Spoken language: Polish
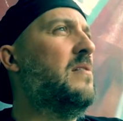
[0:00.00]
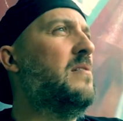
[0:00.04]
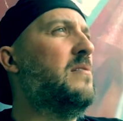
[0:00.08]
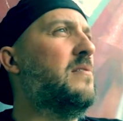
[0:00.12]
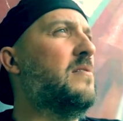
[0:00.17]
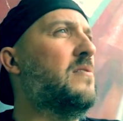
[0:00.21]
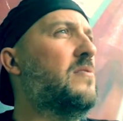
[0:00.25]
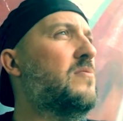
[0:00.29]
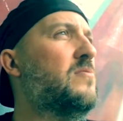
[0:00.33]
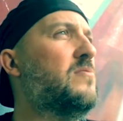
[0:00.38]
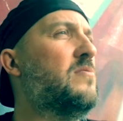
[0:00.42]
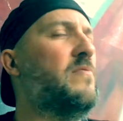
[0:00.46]

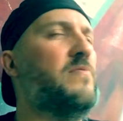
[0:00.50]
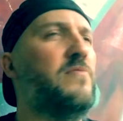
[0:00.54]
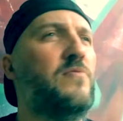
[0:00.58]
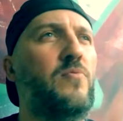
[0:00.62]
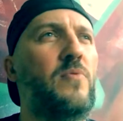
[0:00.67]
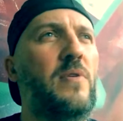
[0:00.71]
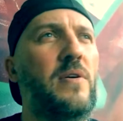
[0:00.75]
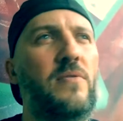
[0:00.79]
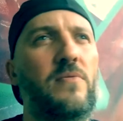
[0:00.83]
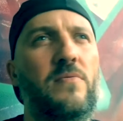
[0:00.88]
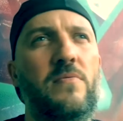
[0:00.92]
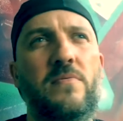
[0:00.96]
tego
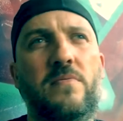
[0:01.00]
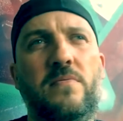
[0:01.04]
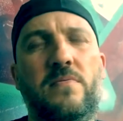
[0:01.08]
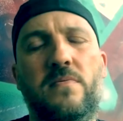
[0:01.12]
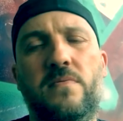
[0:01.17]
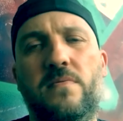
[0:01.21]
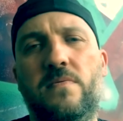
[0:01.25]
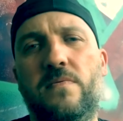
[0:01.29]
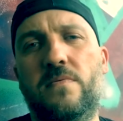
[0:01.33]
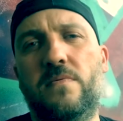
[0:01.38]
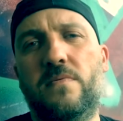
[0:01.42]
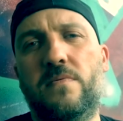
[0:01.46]
software'u,
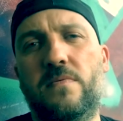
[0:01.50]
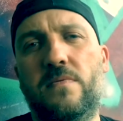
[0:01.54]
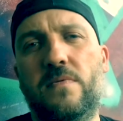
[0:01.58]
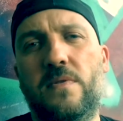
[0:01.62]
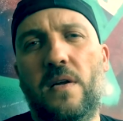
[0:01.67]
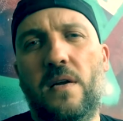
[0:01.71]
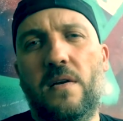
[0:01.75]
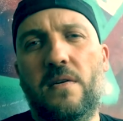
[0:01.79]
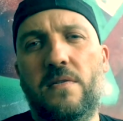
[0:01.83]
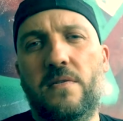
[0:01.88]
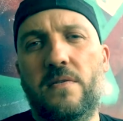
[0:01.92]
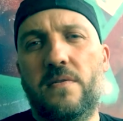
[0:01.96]

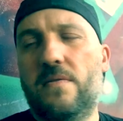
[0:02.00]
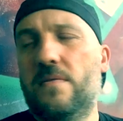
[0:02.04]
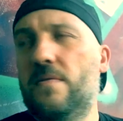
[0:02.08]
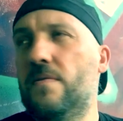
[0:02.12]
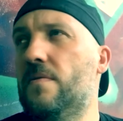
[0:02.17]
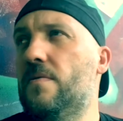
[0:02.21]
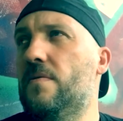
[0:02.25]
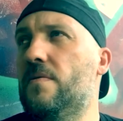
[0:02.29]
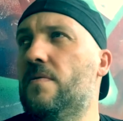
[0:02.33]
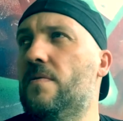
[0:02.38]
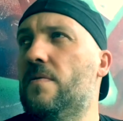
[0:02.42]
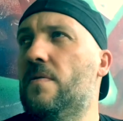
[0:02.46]
tak?
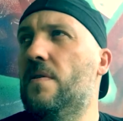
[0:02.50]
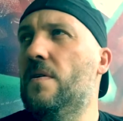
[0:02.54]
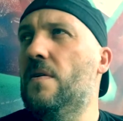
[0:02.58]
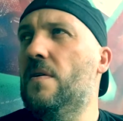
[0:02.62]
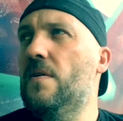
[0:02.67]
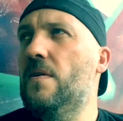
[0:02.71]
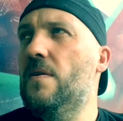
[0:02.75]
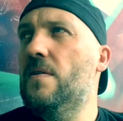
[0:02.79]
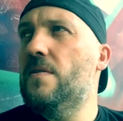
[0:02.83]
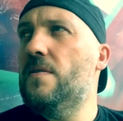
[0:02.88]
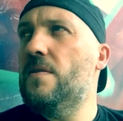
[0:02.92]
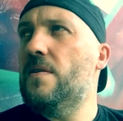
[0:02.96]

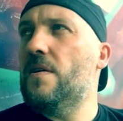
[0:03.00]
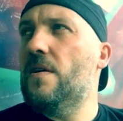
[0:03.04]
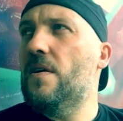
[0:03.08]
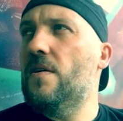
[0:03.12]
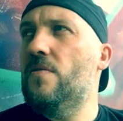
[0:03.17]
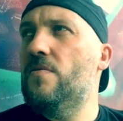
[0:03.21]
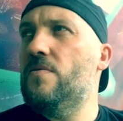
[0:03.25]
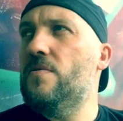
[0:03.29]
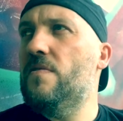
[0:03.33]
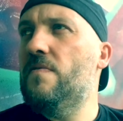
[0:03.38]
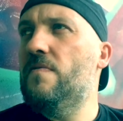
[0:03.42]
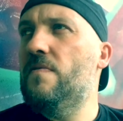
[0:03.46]

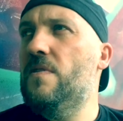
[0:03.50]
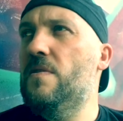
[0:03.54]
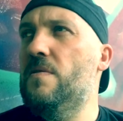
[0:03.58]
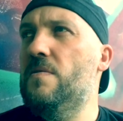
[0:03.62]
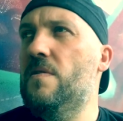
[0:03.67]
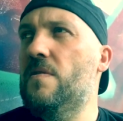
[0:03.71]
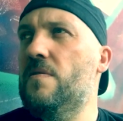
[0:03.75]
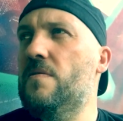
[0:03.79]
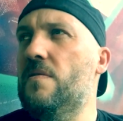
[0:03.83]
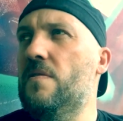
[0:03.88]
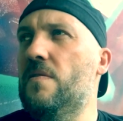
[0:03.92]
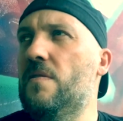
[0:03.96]
Takiego
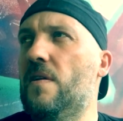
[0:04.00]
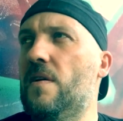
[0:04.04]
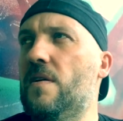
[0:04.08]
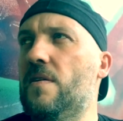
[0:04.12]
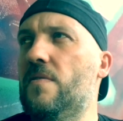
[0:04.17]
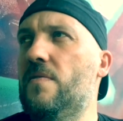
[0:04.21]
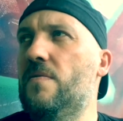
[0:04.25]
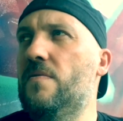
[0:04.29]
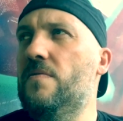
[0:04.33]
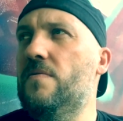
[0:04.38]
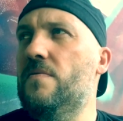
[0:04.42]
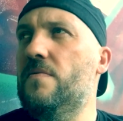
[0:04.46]

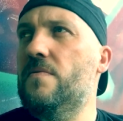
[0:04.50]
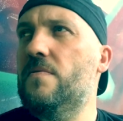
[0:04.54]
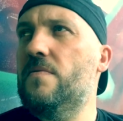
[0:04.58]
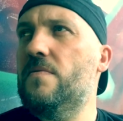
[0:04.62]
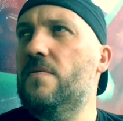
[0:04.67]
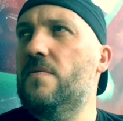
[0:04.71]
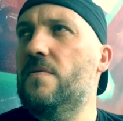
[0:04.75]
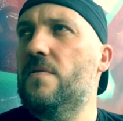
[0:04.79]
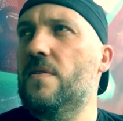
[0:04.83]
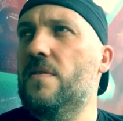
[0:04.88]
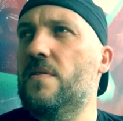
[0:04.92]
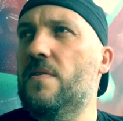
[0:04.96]
cywilizacyjnego,
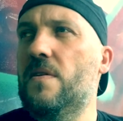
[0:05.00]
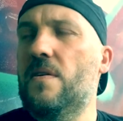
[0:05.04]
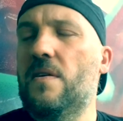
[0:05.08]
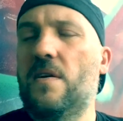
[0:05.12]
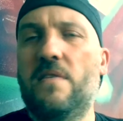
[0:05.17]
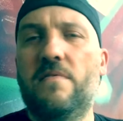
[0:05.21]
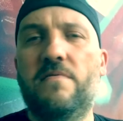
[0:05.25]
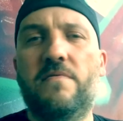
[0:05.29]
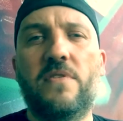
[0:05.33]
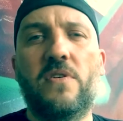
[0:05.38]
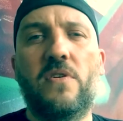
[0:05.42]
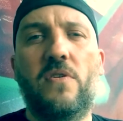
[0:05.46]
tej,
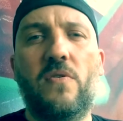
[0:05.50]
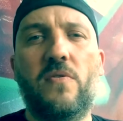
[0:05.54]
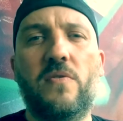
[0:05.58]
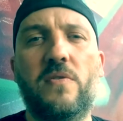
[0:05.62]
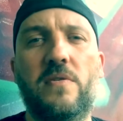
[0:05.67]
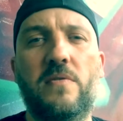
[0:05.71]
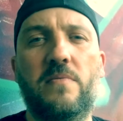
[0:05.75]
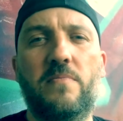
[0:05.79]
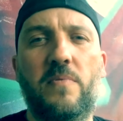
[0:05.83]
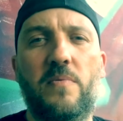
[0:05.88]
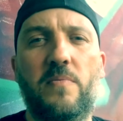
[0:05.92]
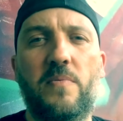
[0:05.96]
takiej
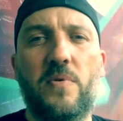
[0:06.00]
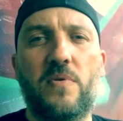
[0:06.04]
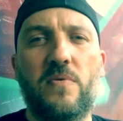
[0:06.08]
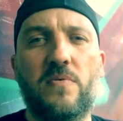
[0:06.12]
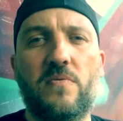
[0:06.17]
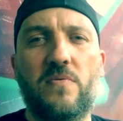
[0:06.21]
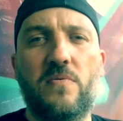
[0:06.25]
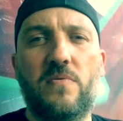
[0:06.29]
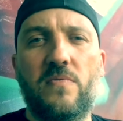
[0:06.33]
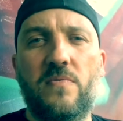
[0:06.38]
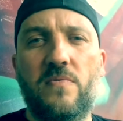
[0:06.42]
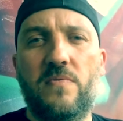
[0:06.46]
wygody po
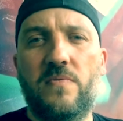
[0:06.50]
prostu.